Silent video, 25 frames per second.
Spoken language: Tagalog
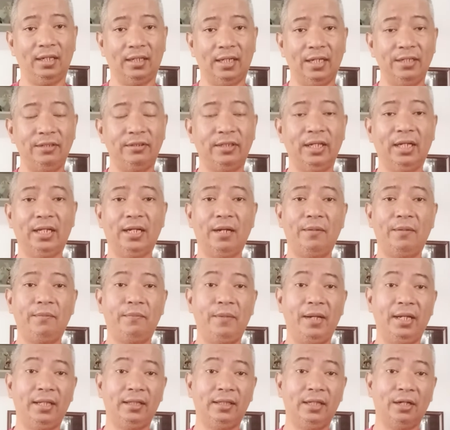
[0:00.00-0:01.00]
ngayong
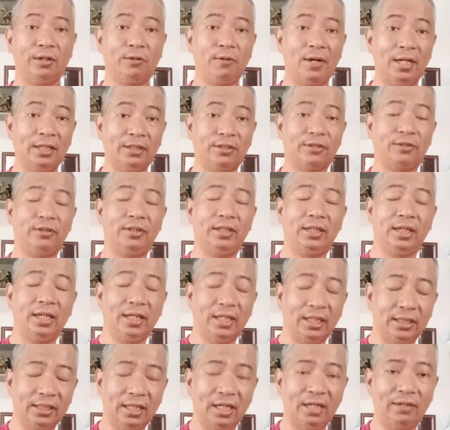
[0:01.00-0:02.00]
ika-24 o
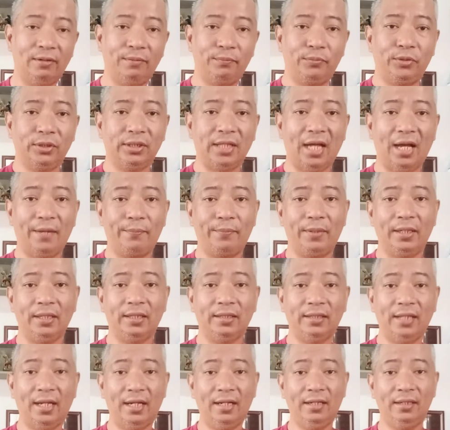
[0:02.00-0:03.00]
ika-24
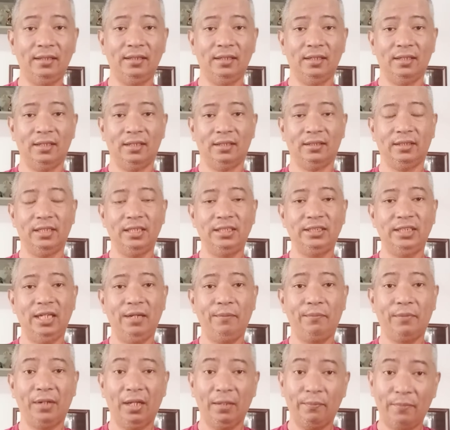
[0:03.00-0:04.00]
ng
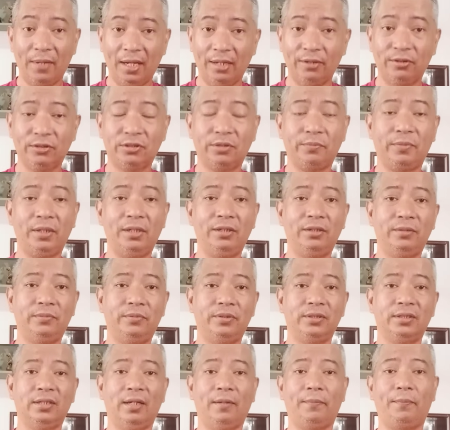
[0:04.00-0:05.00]
Disyembre bago
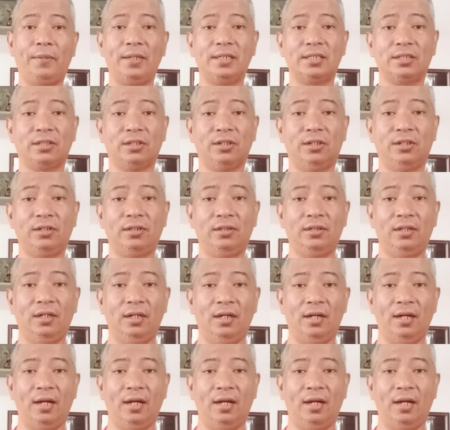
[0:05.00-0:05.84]
sumalubong sa Pasko,